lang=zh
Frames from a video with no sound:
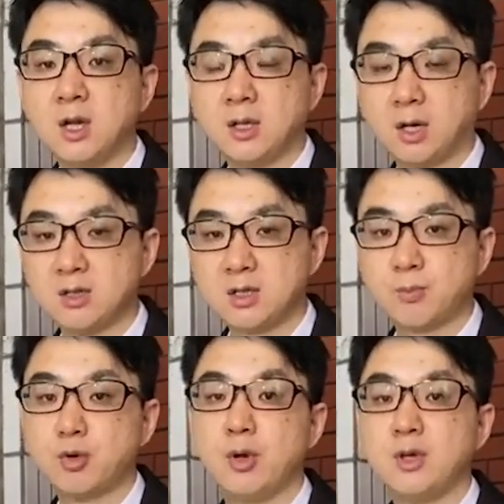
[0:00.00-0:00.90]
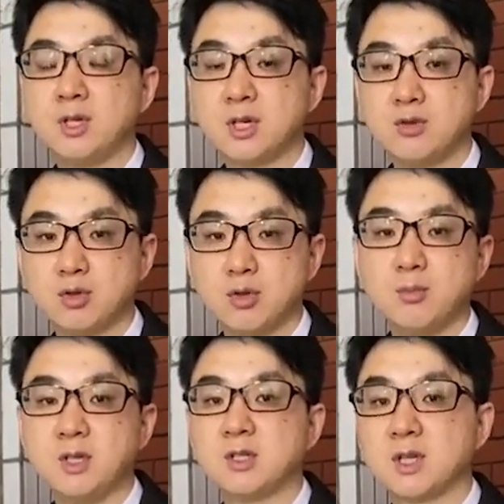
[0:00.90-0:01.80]
然后一直不愿意跟居
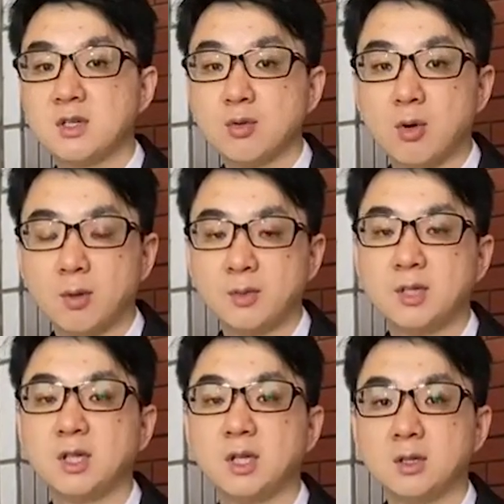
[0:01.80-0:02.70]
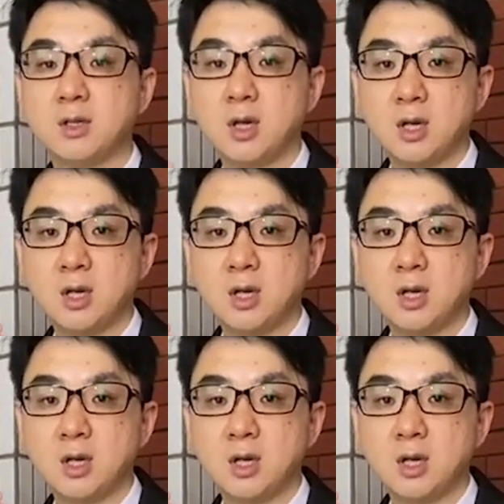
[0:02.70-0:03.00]
民，甚至我们的